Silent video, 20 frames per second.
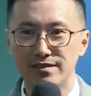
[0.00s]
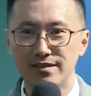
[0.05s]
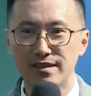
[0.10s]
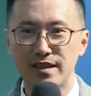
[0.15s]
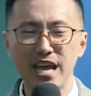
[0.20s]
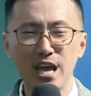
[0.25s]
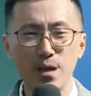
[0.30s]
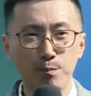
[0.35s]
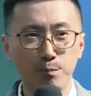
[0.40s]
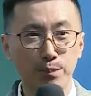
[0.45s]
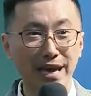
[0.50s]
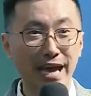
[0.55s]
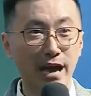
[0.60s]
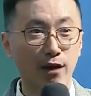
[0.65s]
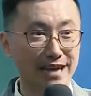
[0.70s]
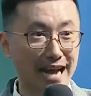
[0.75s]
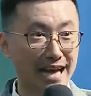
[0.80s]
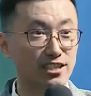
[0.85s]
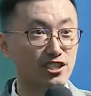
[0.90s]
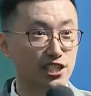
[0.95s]
一票
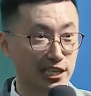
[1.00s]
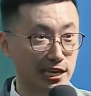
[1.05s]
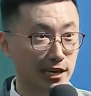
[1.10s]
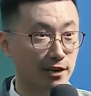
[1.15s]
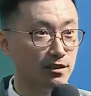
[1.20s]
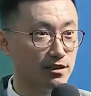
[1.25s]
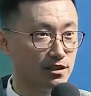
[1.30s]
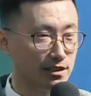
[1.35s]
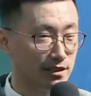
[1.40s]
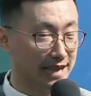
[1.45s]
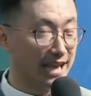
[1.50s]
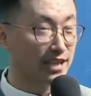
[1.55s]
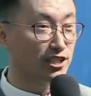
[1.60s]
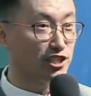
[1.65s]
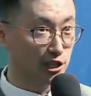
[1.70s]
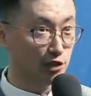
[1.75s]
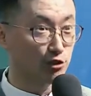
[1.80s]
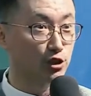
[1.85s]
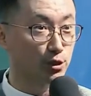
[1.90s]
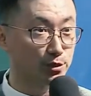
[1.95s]
难求，难
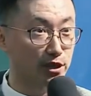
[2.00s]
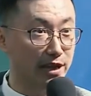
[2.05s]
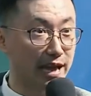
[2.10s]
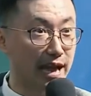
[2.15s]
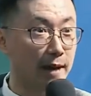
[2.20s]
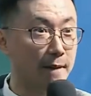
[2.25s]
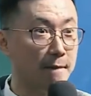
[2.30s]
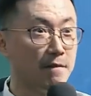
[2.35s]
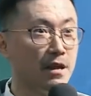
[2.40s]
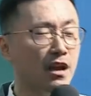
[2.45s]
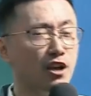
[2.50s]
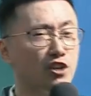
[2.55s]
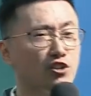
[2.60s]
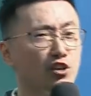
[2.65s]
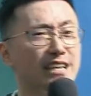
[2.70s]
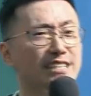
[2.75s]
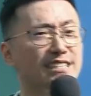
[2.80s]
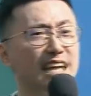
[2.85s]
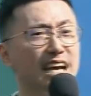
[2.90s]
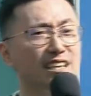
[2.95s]
求，对不对啊？所以
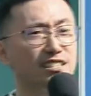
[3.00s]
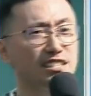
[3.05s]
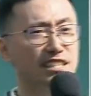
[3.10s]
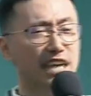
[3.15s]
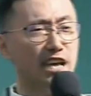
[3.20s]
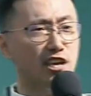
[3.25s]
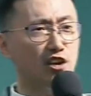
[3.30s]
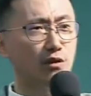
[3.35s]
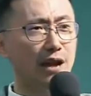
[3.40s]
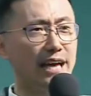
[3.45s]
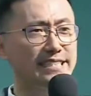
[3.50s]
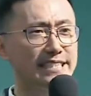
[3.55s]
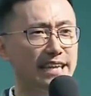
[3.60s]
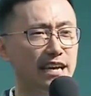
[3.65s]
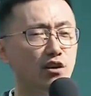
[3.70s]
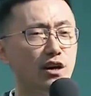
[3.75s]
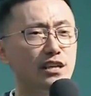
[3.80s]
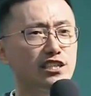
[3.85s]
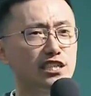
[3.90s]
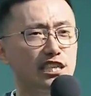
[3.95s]
张学友来讲的
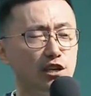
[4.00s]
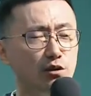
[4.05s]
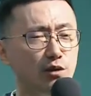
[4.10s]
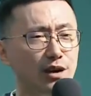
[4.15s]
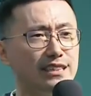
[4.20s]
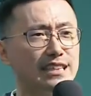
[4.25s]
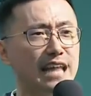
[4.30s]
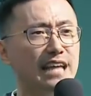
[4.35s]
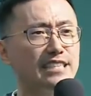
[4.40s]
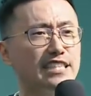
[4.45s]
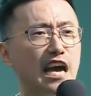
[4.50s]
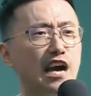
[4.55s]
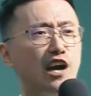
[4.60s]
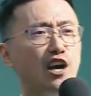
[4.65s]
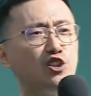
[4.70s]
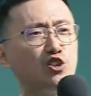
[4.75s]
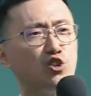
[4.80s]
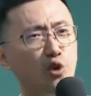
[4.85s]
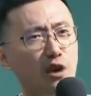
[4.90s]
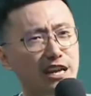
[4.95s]
话，请问大家，
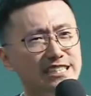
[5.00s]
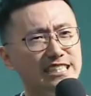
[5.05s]
很多人